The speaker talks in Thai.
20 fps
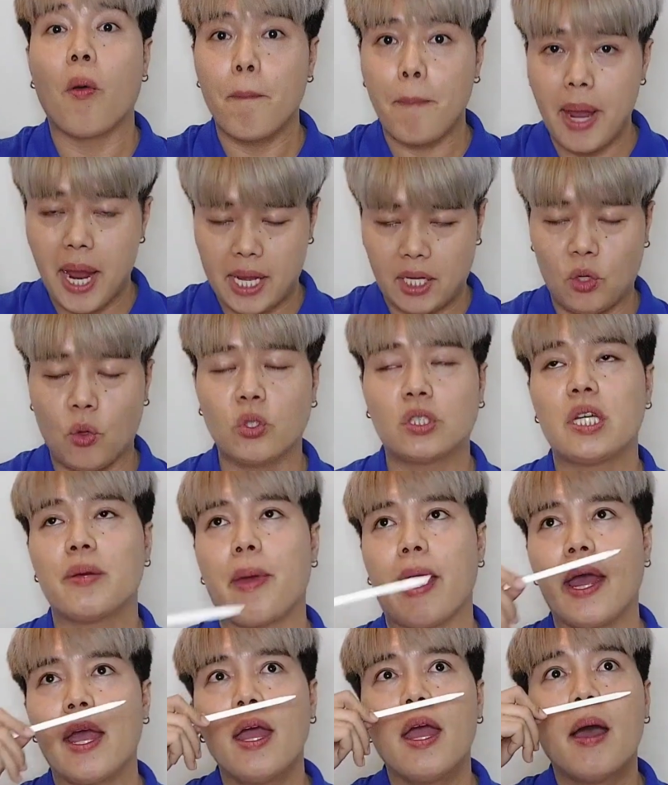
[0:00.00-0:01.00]
ของเบกน้นใช่
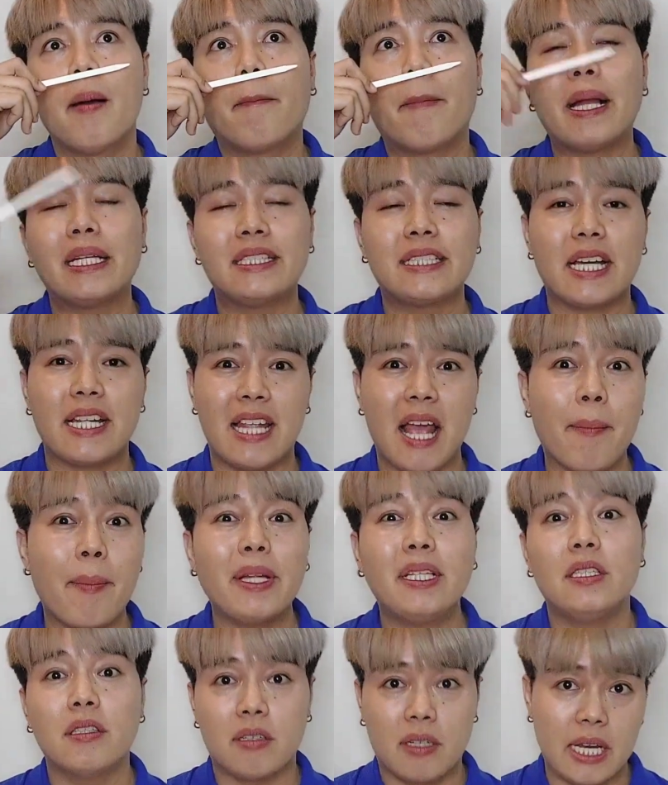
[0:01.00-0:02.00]
ไหมมันจะยัง
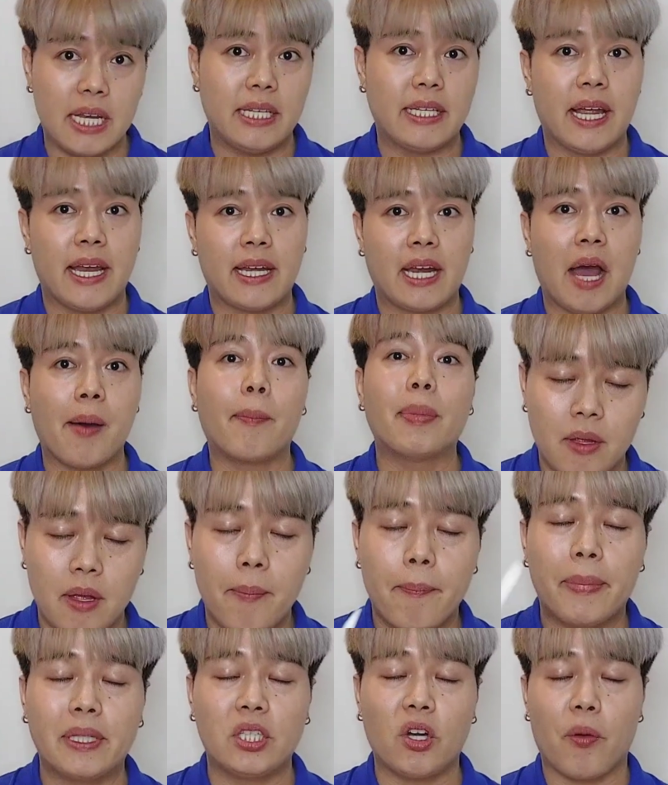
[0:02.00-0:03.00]
ไม่ถึงกลิ่นนั้นครับ
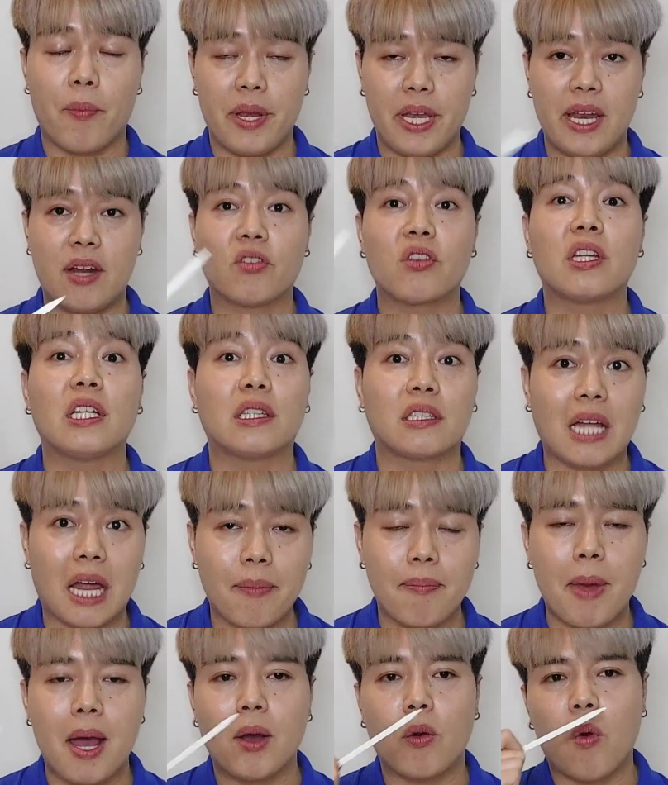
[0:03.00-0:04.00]
มันจะออกมาแนวตีตั
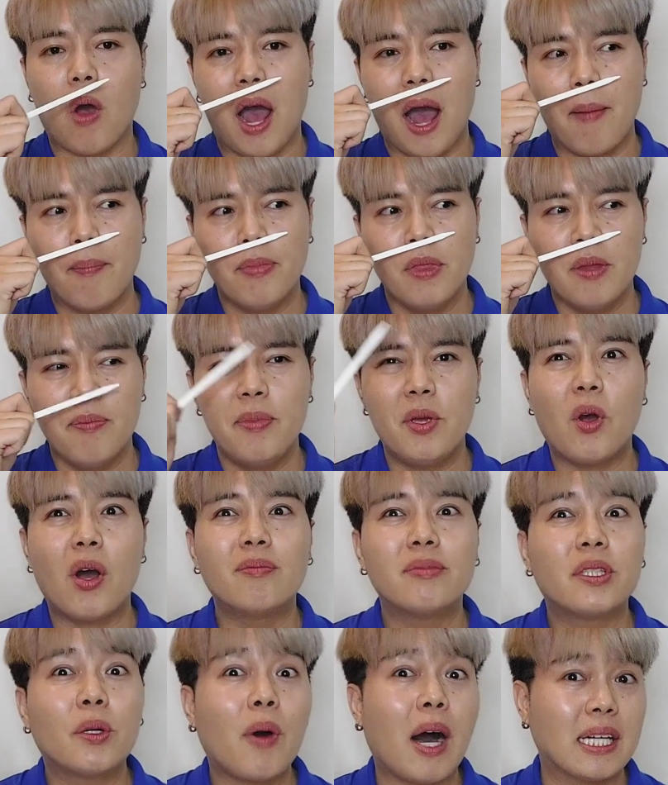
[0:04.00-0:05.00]
ดมากกว่า มีค
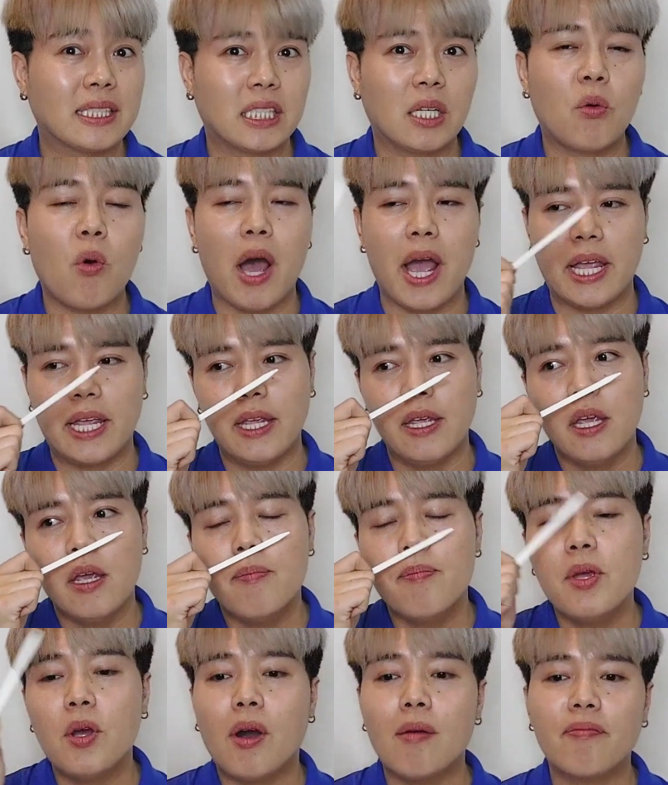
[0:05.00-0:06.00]
วามสว่างสวัย
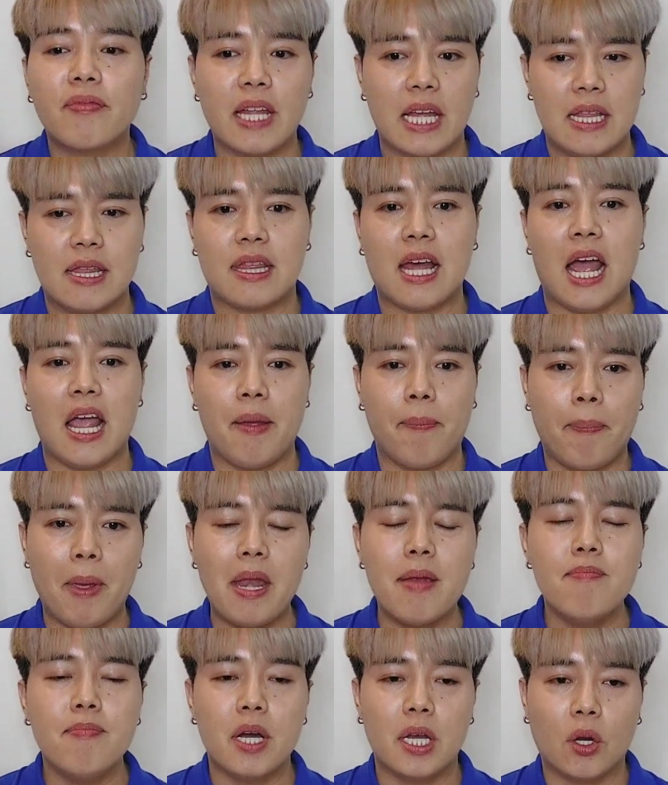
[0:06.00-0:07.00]
มีความใสๆ เป็
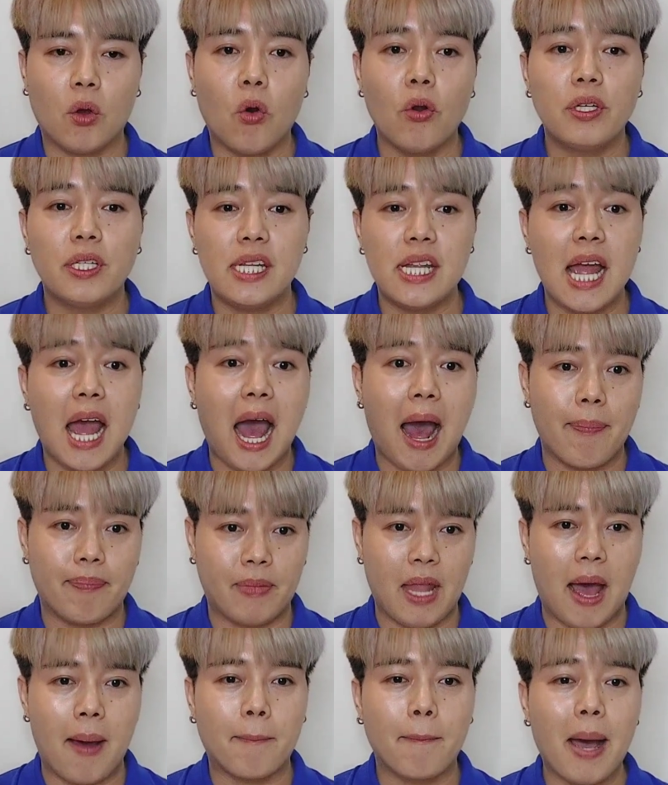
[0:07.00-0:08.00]
นเหมือนคนที่อาบ
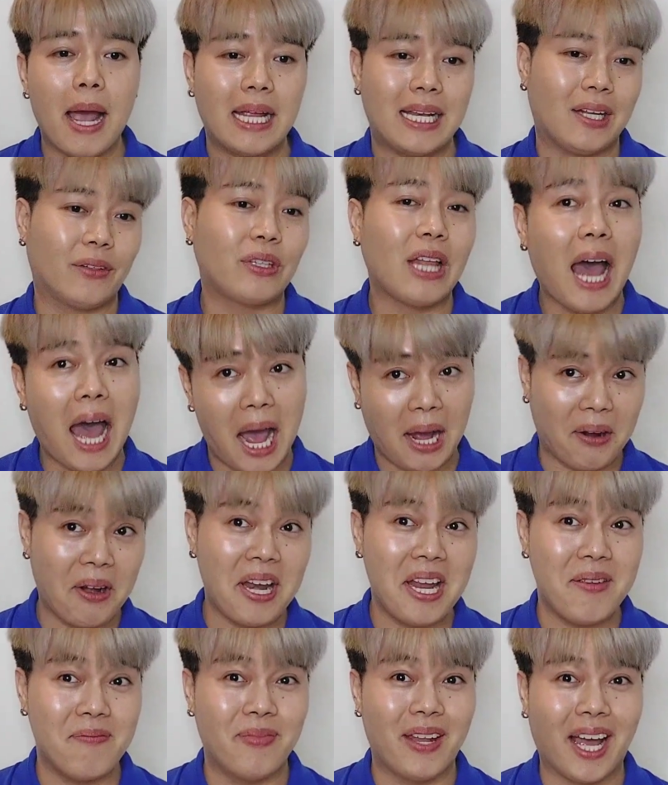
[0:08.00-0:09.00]
น้ำใหม่แล้วทาค
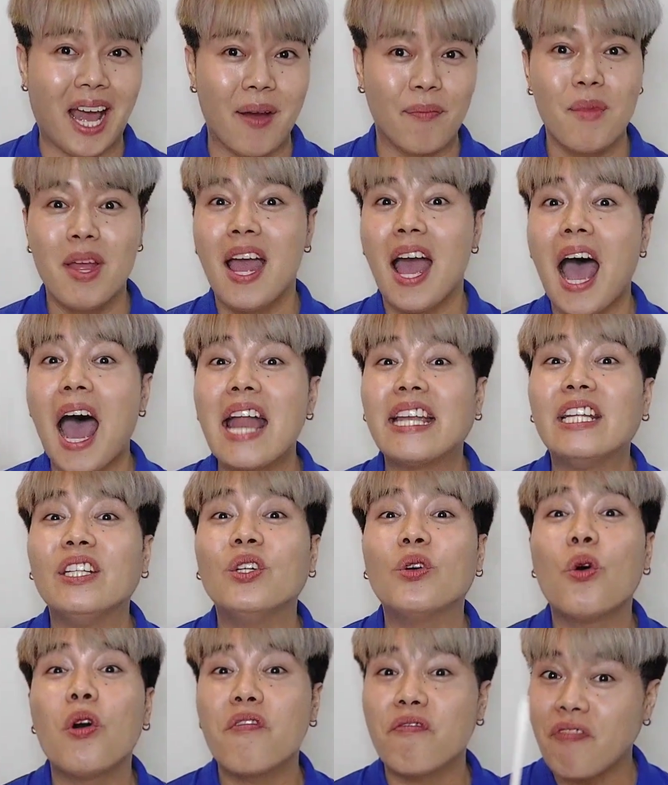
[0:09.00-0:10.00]
รีมนะครับ อันนี้
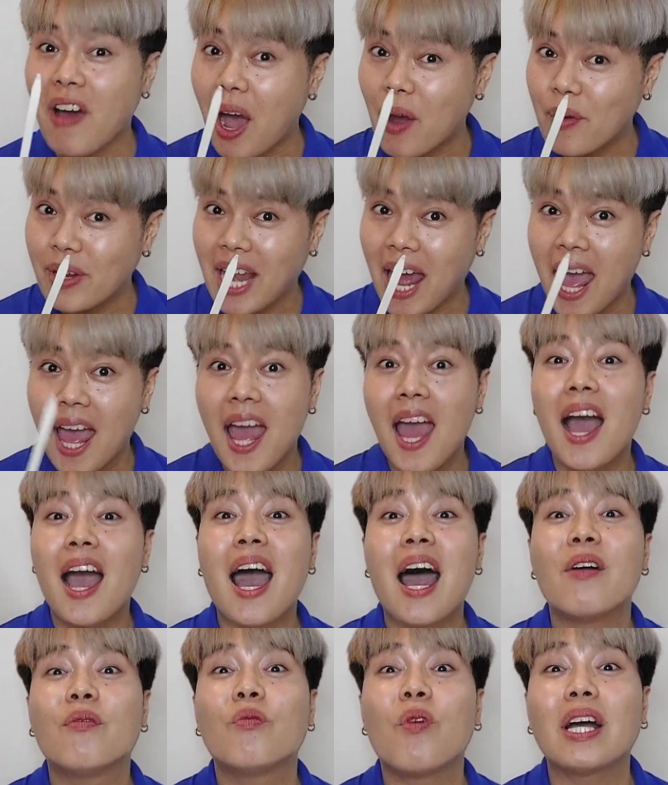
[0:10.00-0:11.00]
ทุกคนฟังไว้นะ
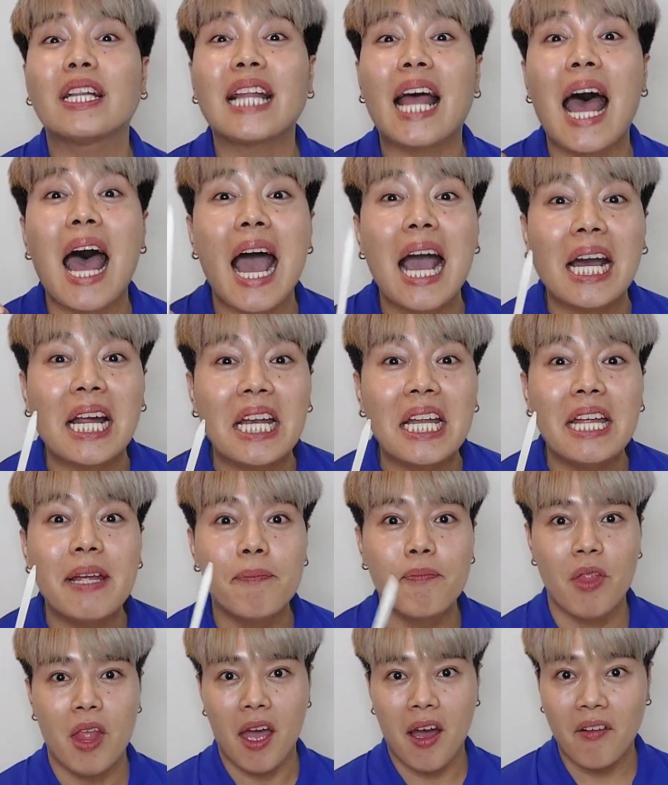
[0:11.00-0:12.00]
คำว่าทาครี
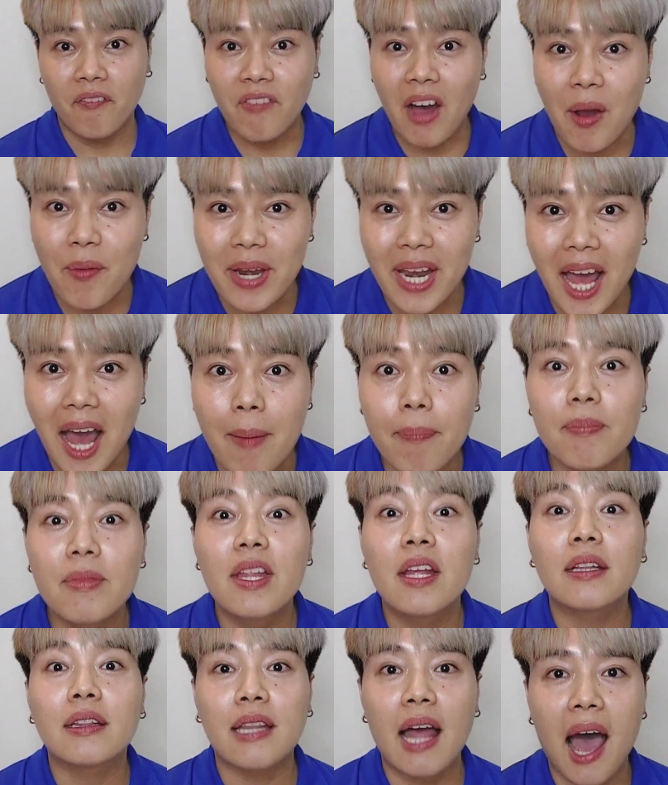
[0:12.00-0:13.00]
ม ฟังไว้นะครับ
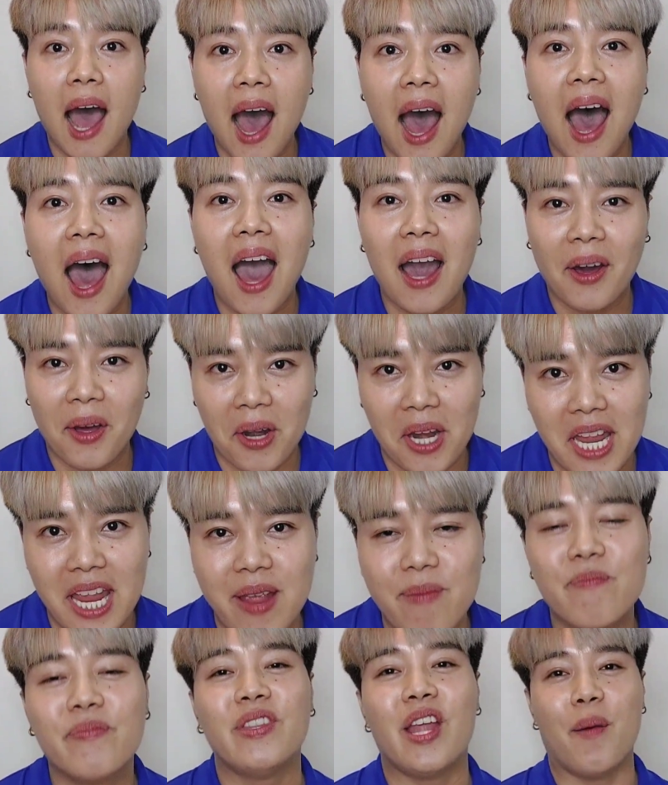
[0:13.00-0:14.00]
ทาครี
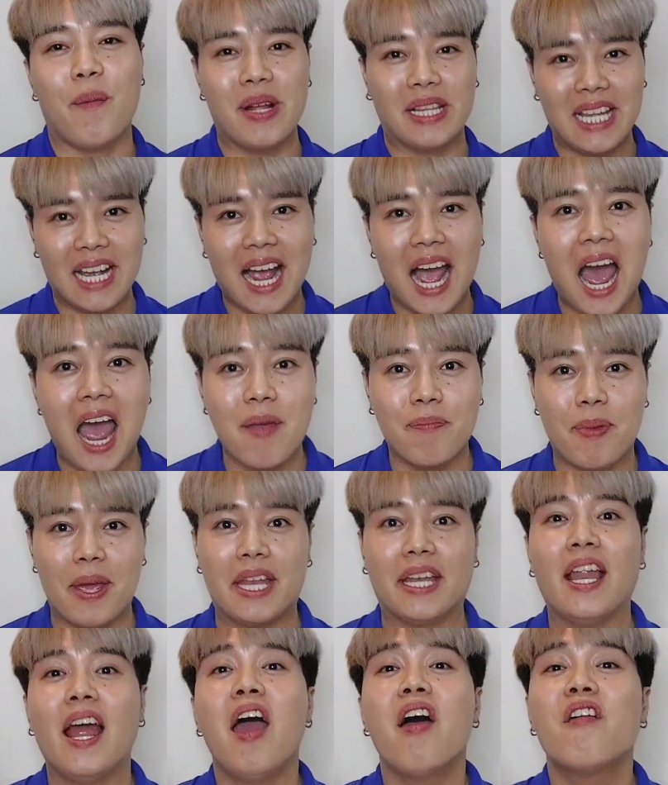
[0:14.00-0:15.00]
ม เดี๋ยวมันจะกลายเป็น